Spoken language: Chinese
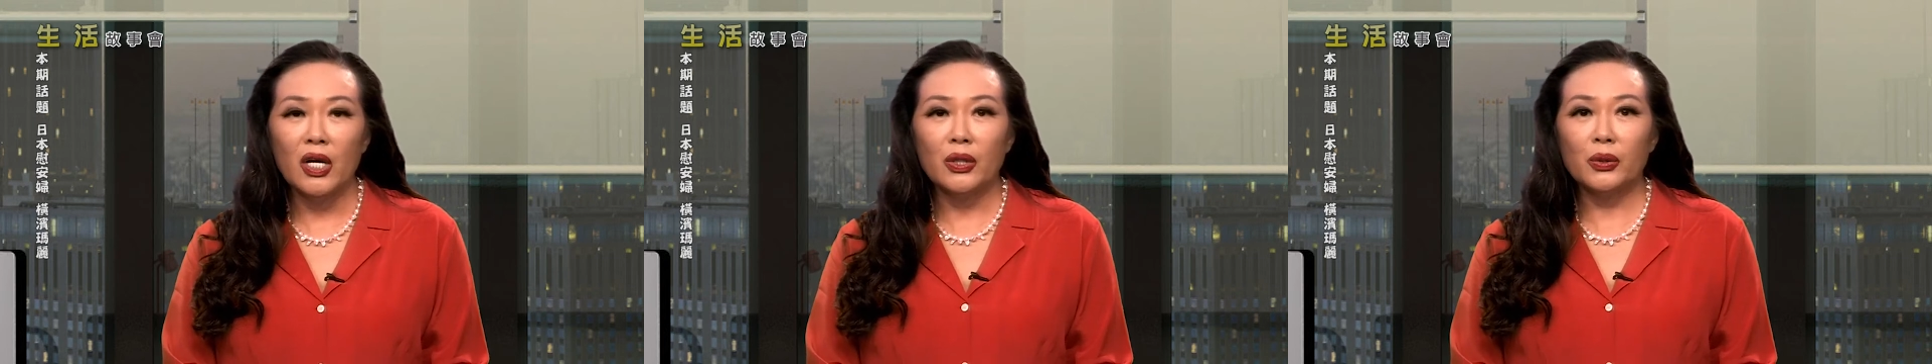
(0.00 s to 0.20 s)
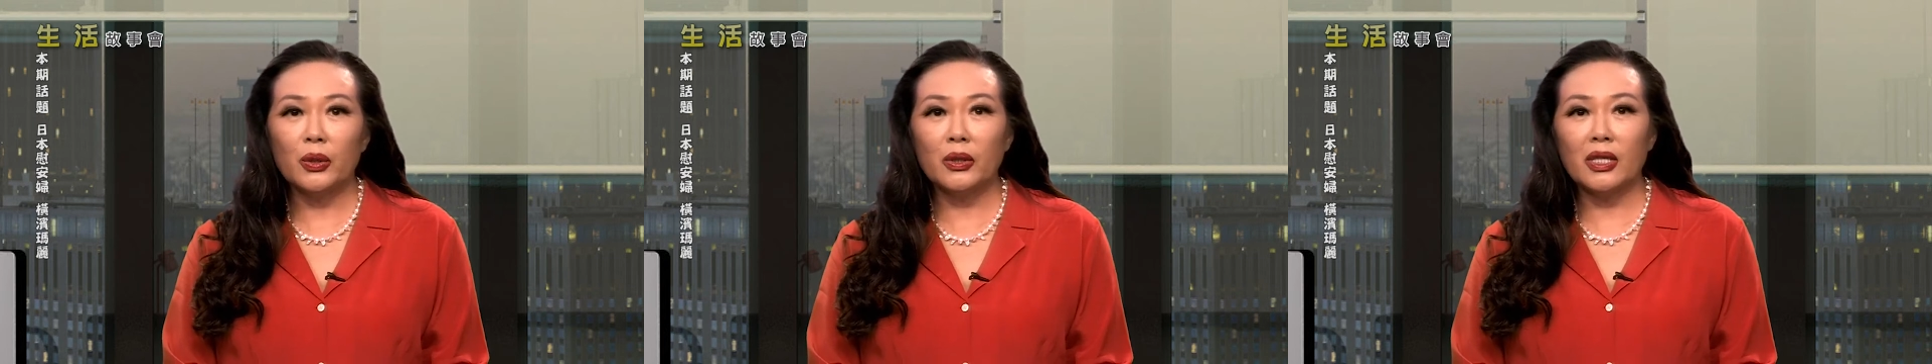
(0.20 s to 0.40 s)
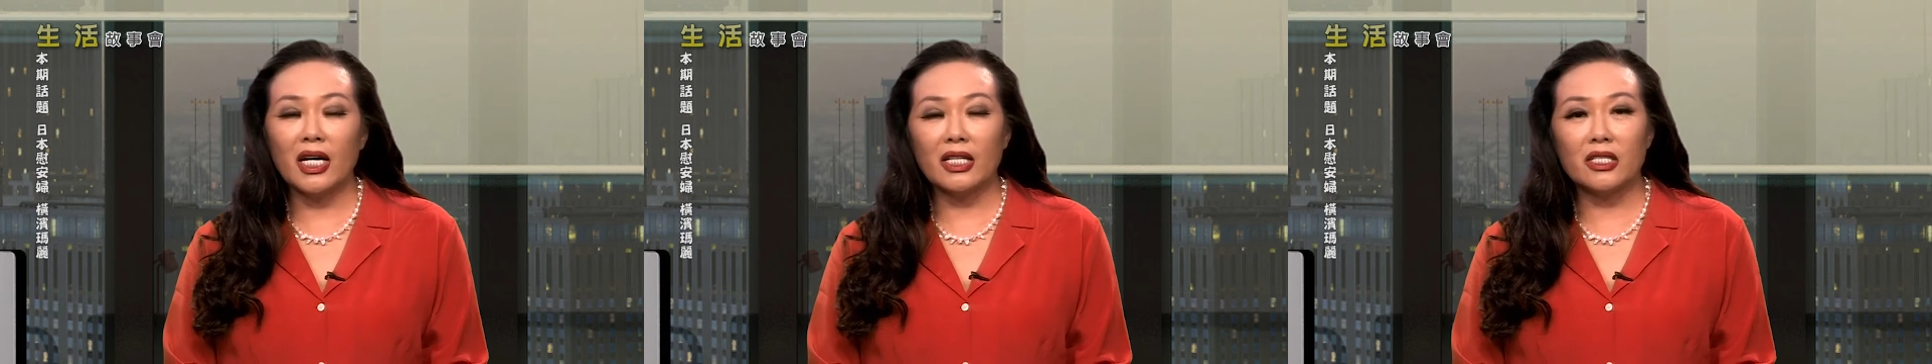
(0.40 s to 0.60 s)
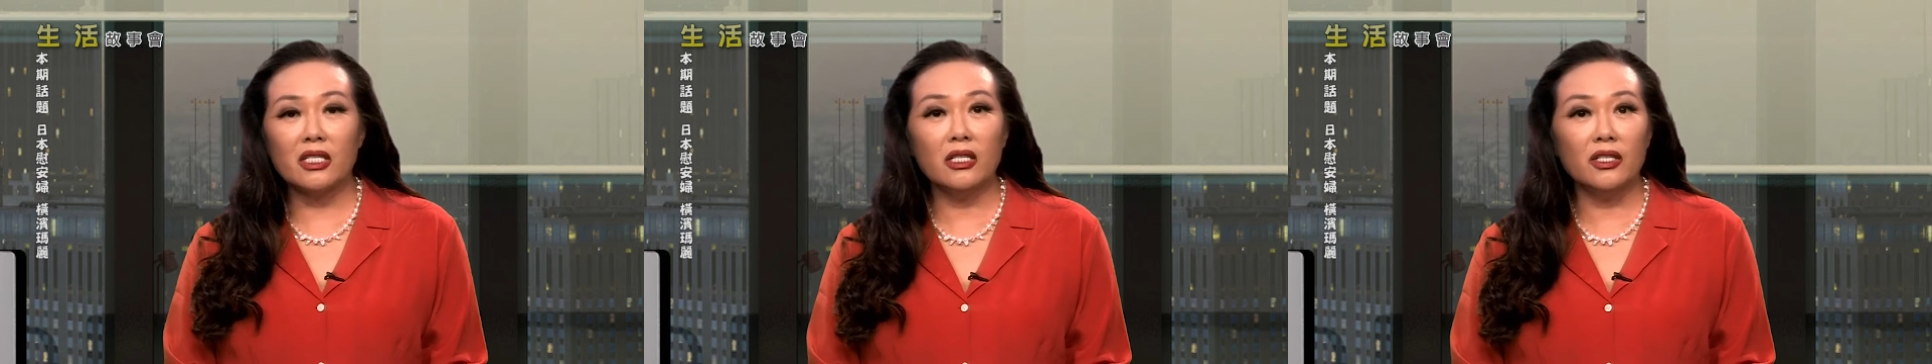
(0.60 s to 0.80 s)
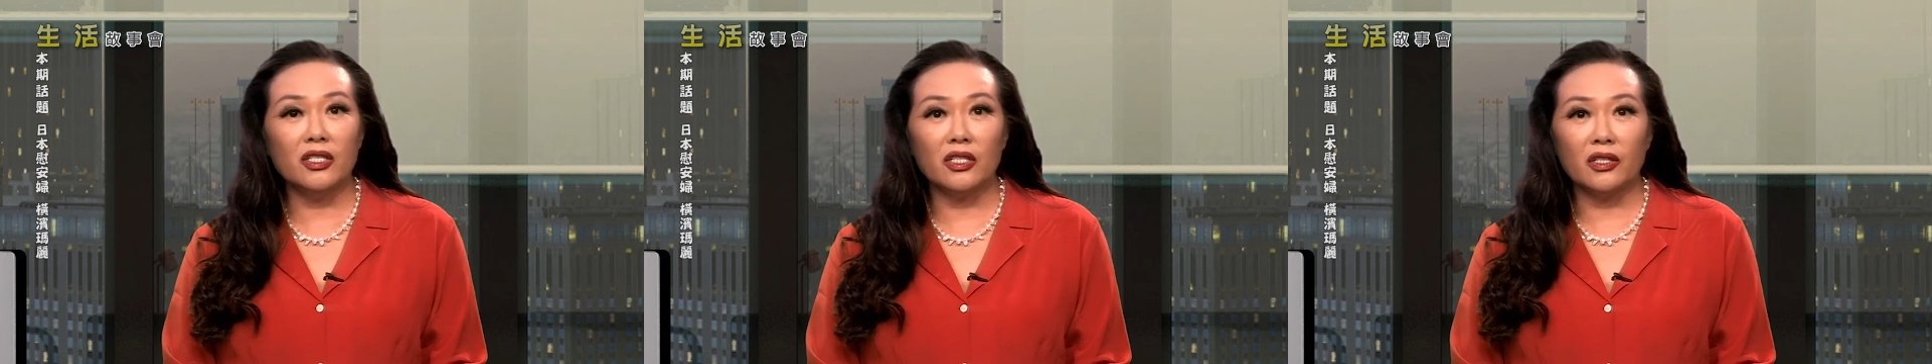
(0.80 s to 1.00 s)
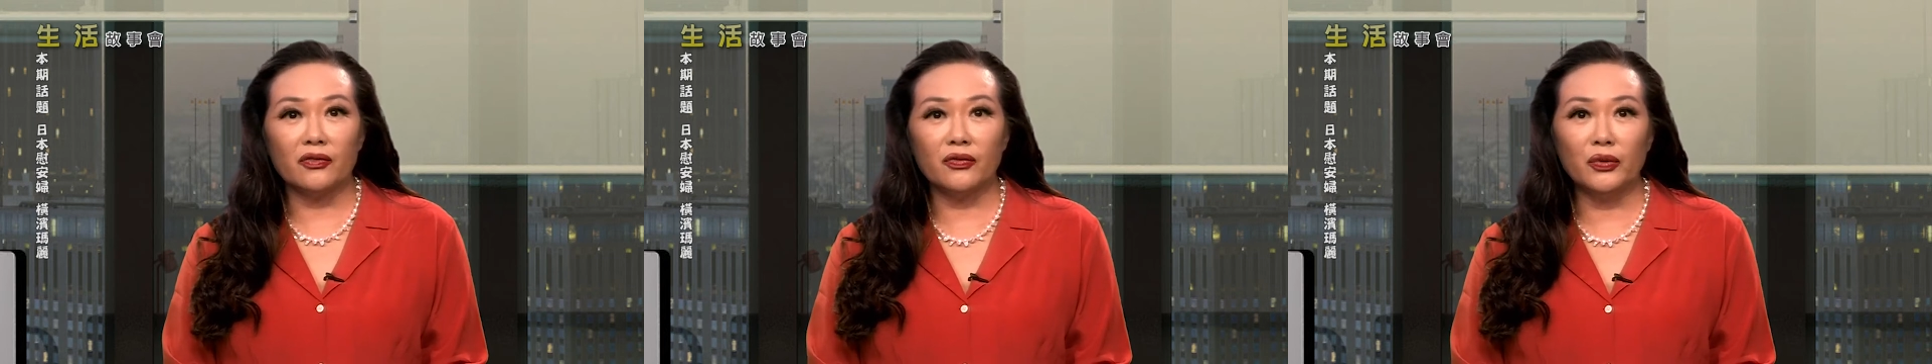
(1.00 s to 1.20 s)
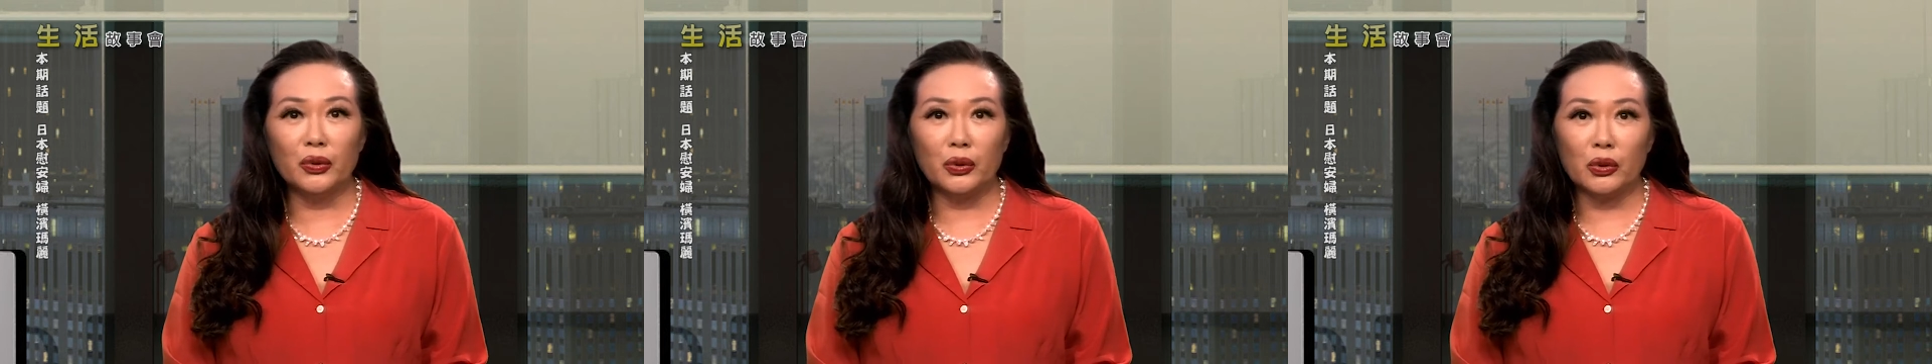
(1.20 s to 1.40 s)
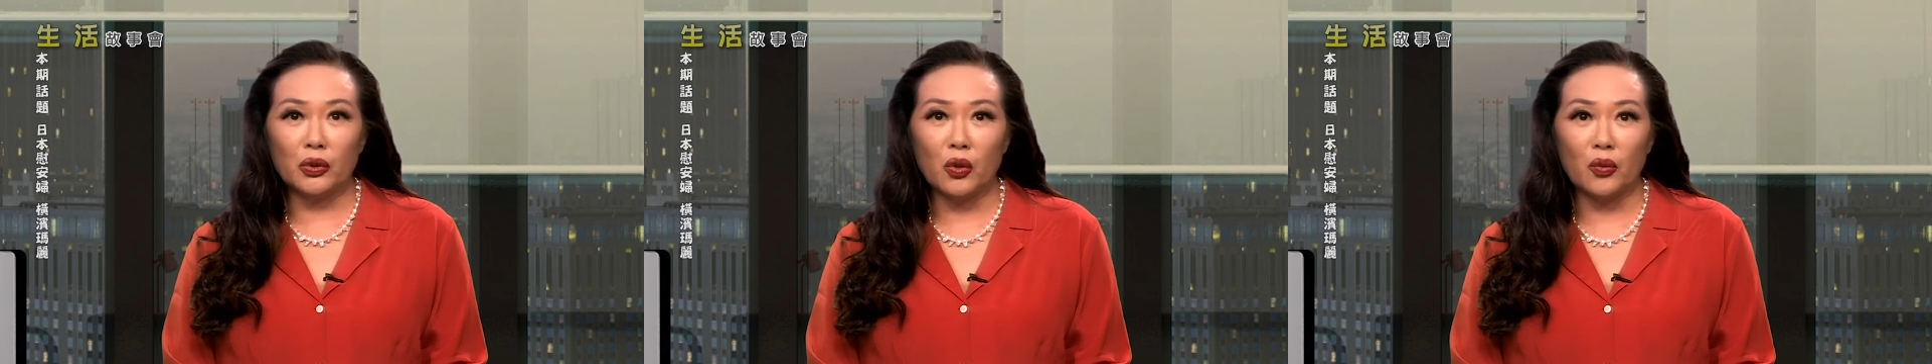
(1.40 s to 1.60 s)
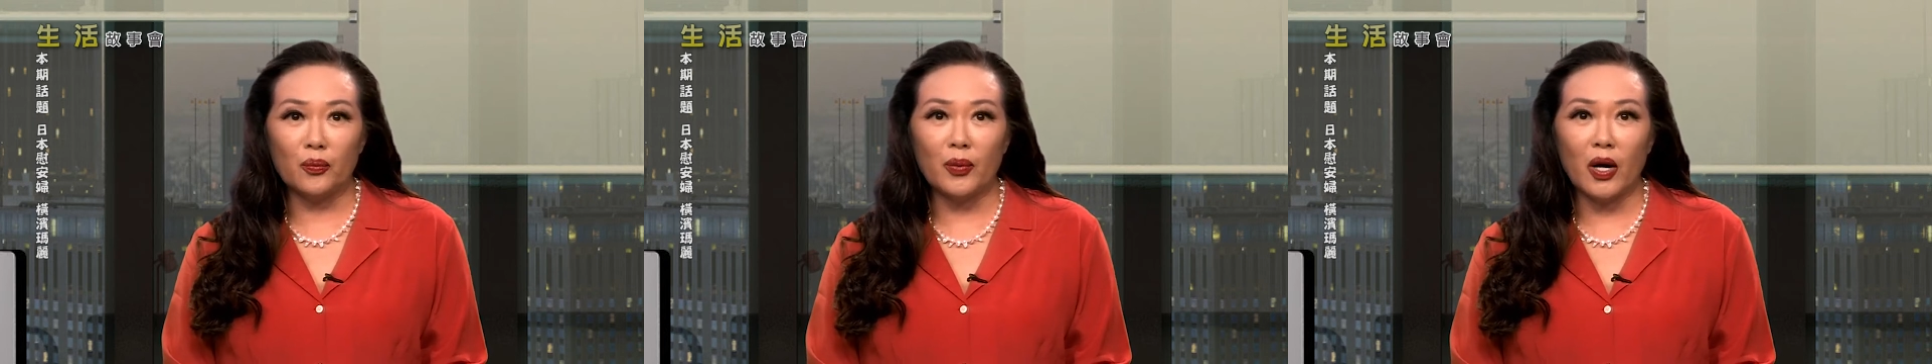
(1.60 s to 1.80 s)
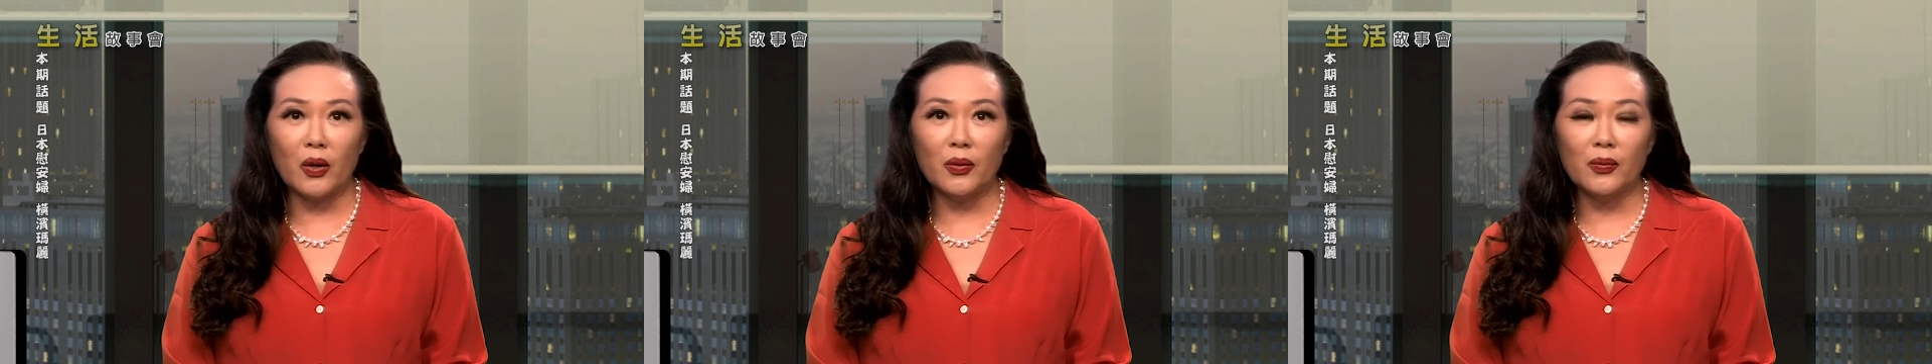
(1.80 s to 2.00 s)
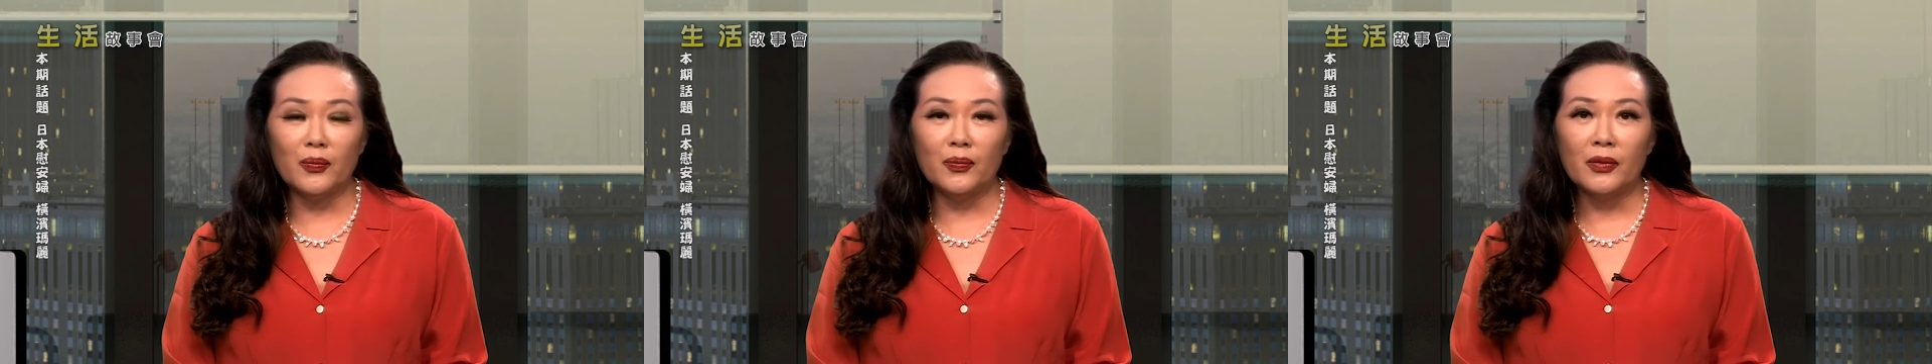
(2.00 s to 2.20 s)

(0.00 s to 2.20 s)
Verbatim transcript: 对待自己的妇女同胞，